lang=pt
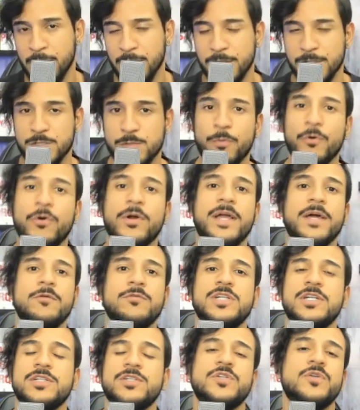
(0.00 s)
Isso porque no
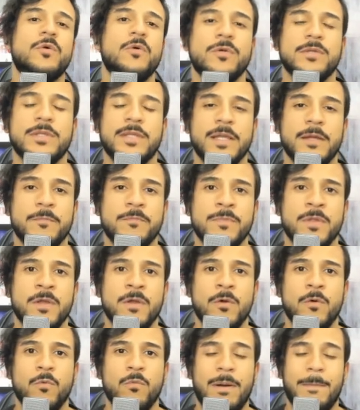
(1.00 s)
dia de ontem,
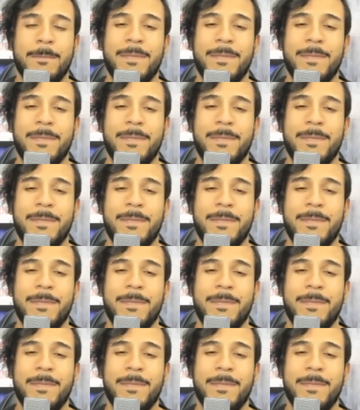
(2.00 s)
uma